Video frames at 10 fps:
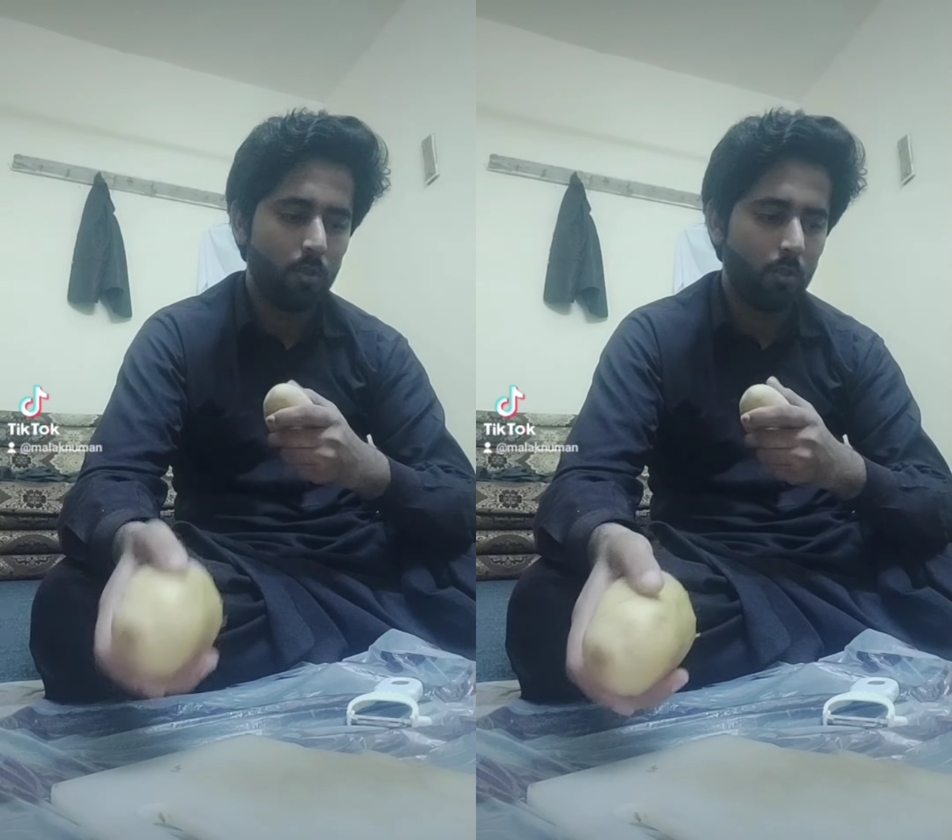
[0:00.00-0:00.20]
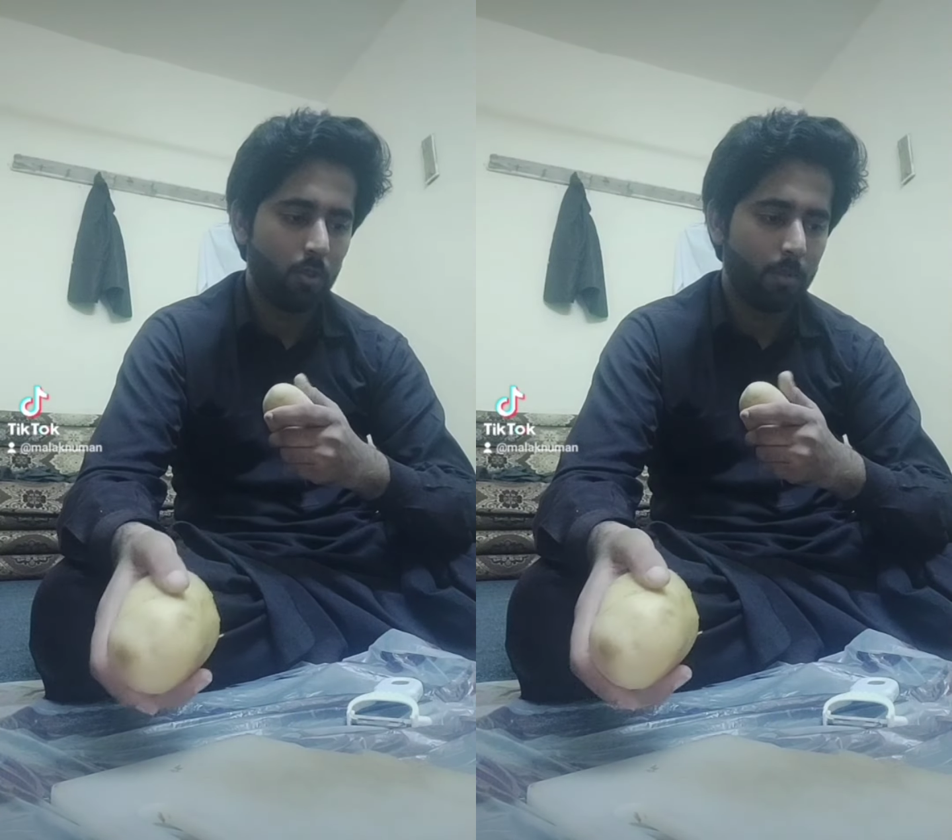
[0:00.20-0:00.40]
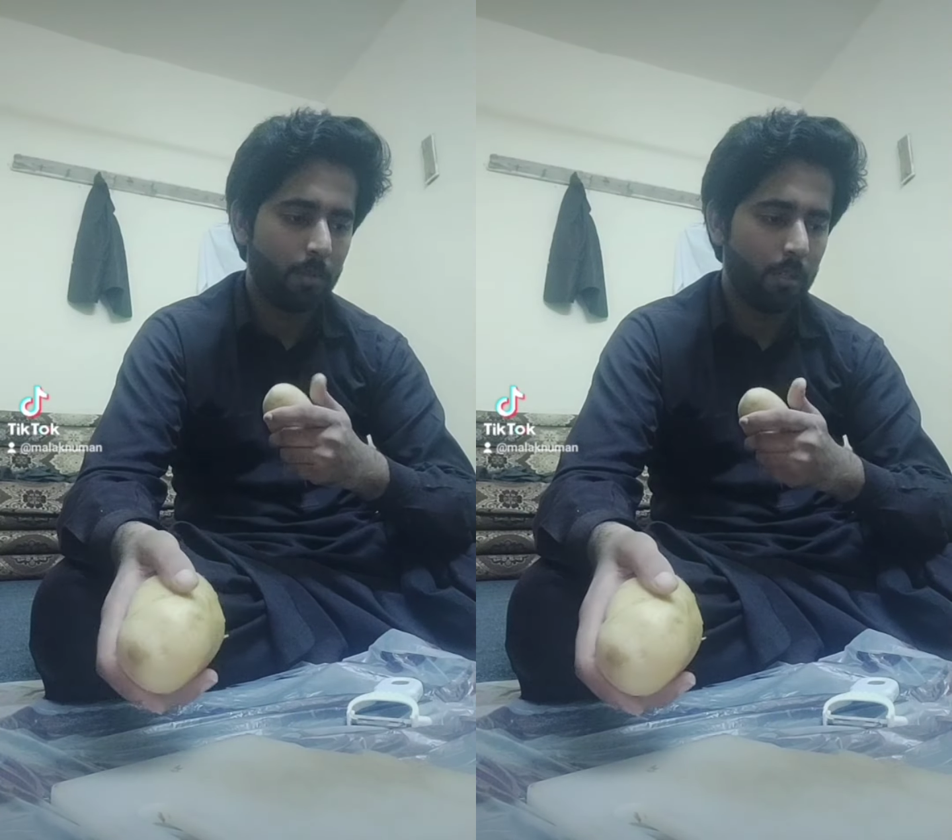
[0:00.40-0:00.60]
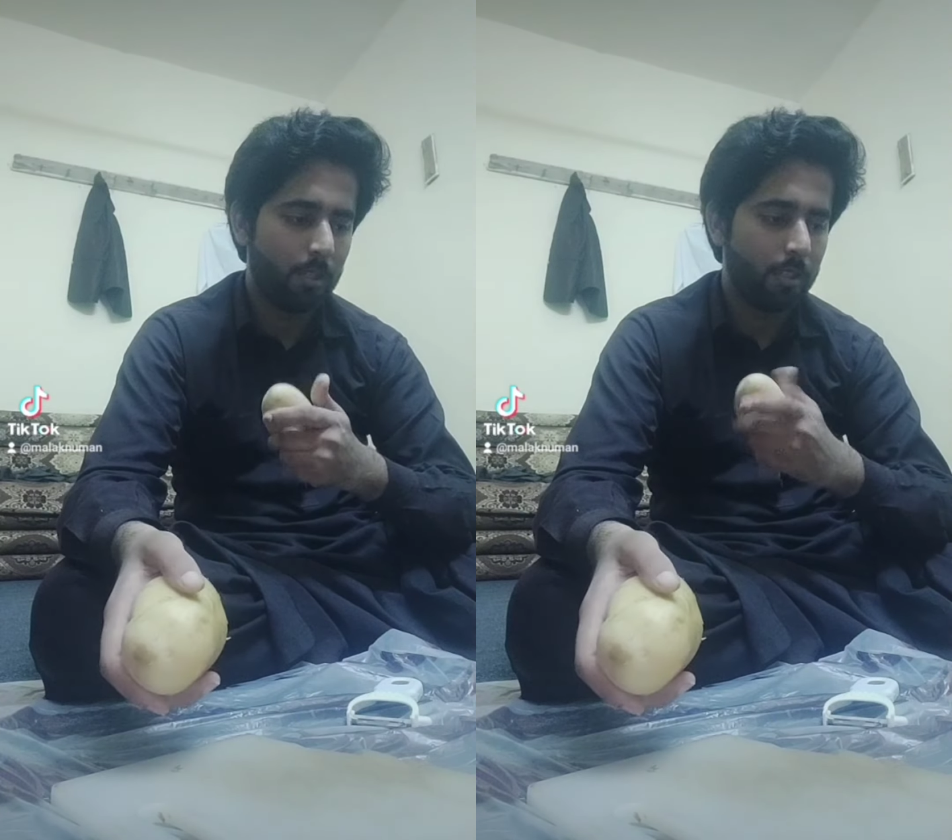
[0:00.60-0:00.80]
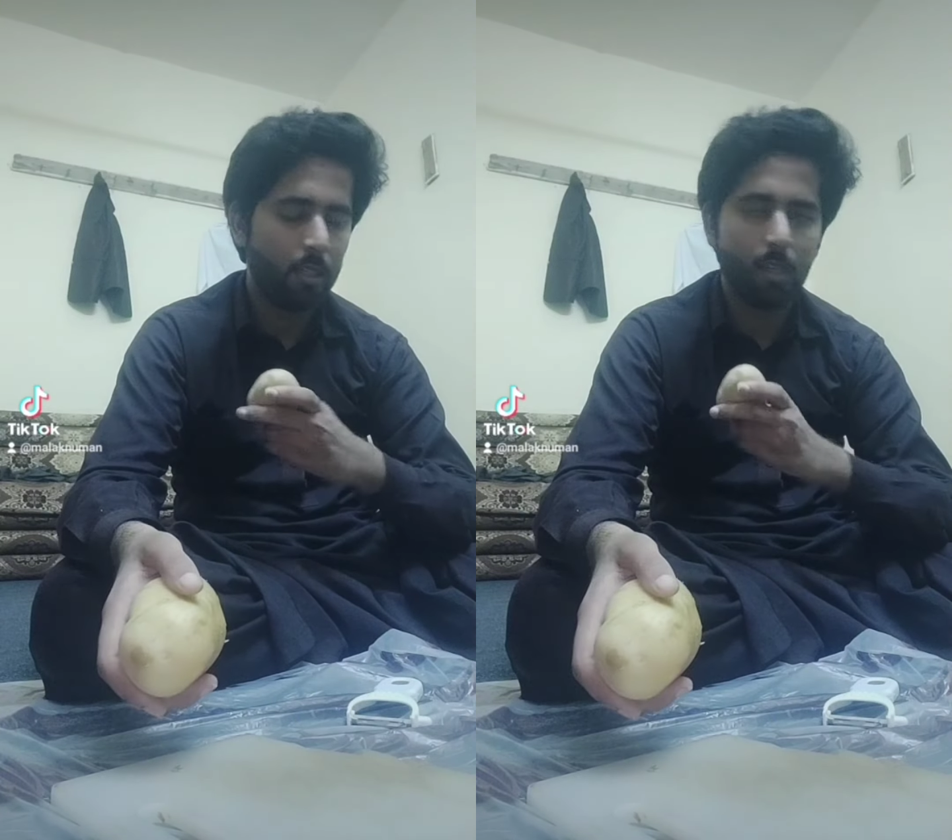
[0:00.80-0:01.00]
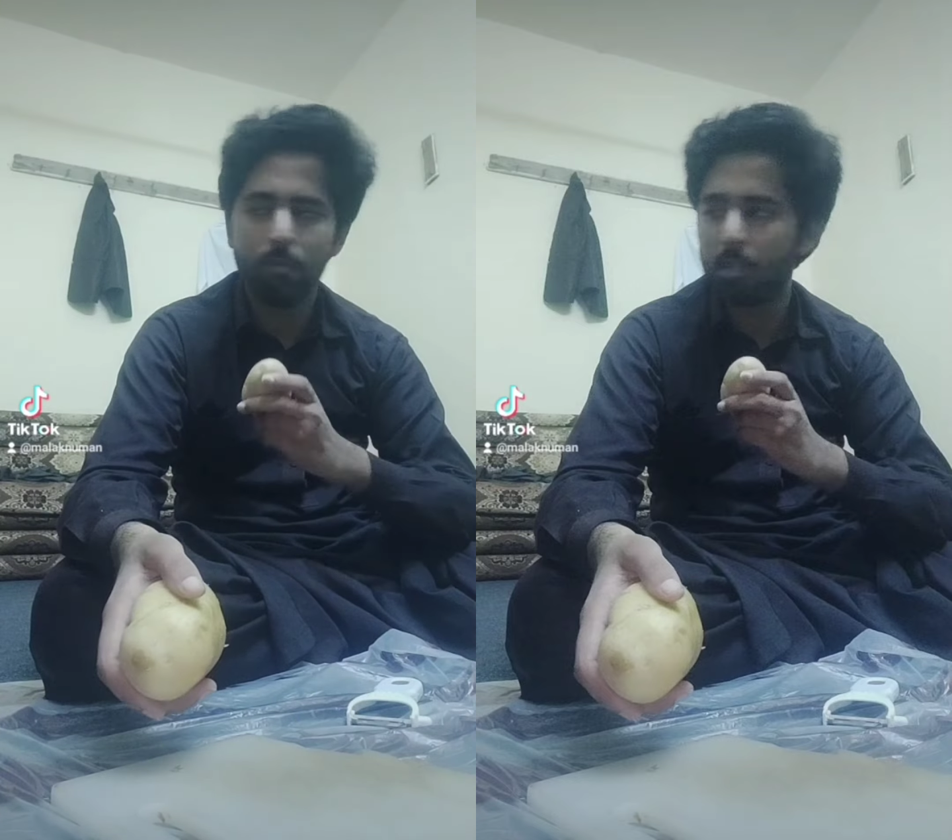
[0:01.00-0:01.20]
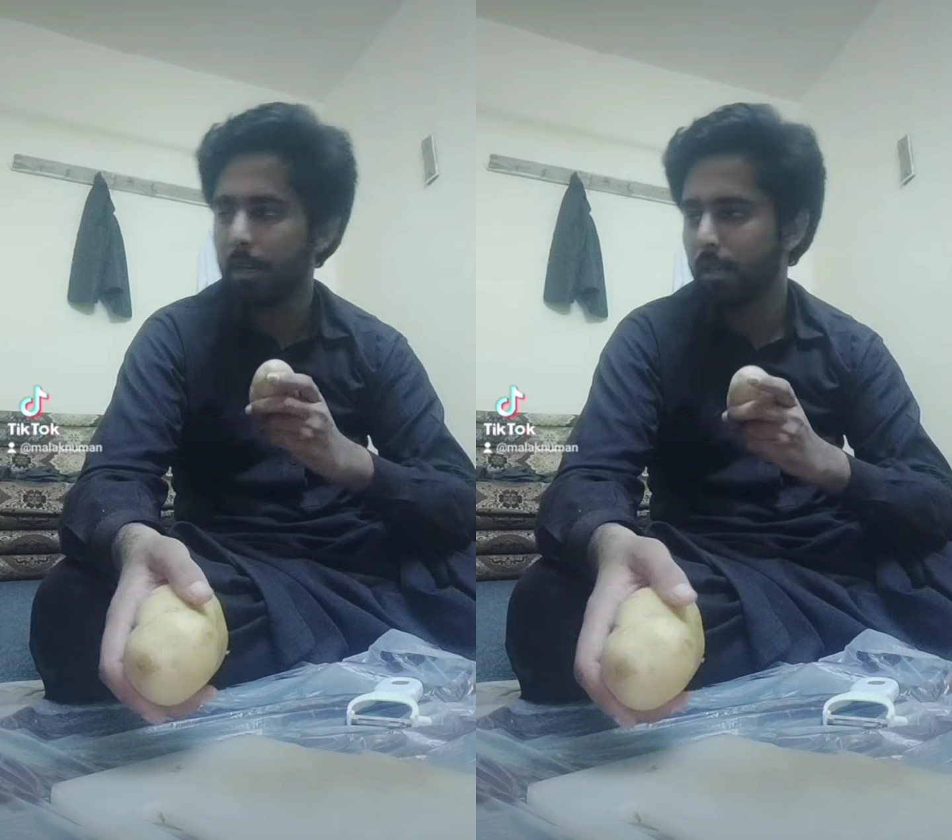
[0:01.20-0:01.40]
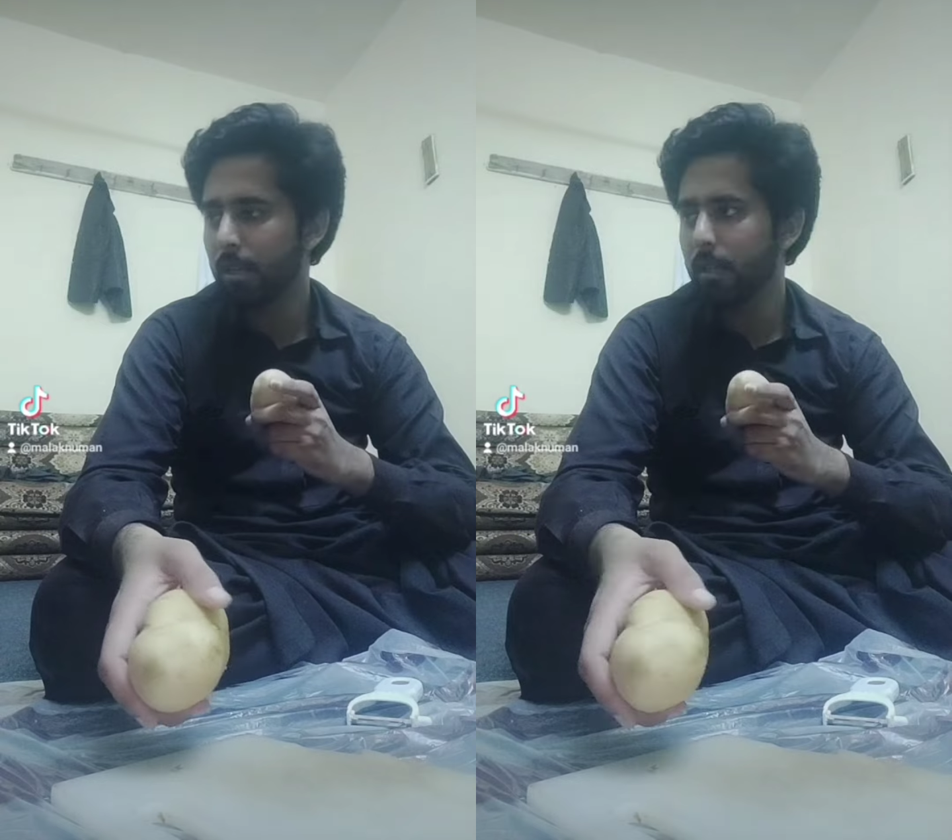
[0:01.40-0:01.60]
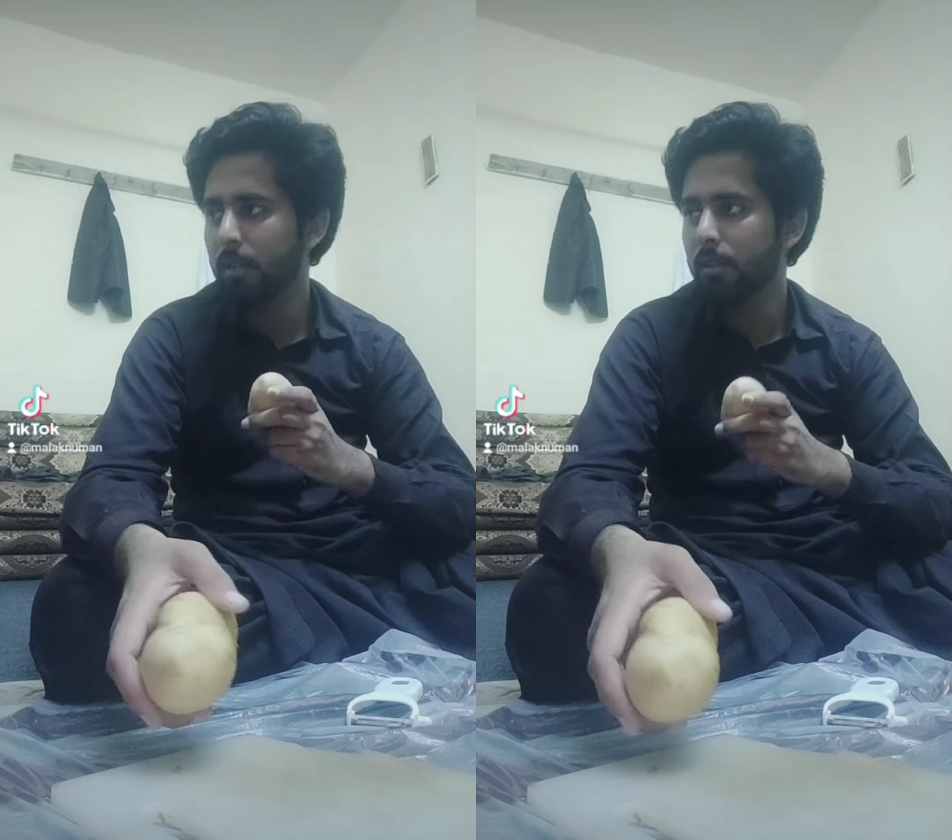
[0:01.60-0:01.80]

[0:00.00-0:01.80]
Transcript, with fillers: और अभी इनका छिलका उतार के